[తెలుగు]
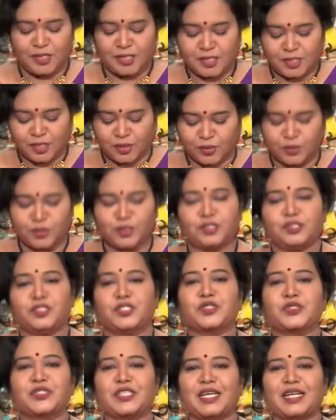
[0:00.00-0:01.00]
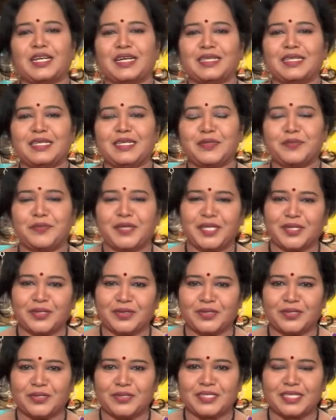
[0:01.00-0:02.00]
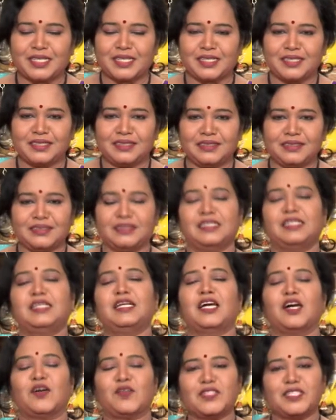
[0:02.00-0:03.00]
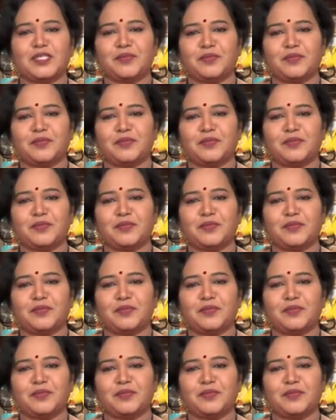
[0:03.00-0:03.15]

సో చూసారు కదండి బీట్రూట్ దోశ దీనికి కావాల్సిన